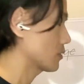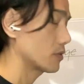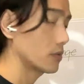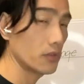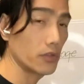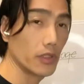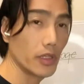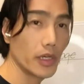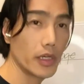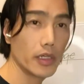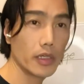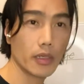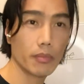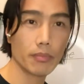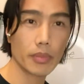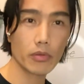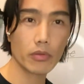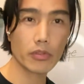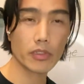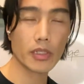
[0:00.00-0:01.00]
today, ang
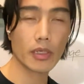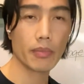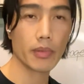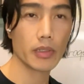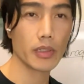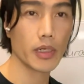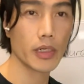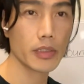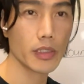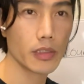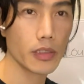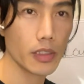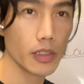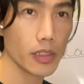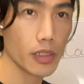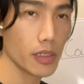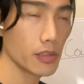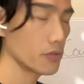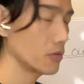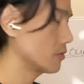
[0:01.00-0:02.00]
pag-uusapan natin
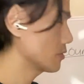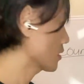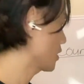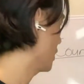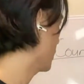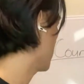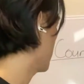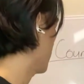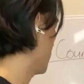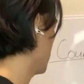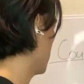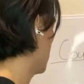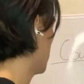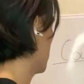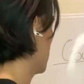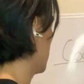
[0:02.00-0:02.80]
ay itong salitang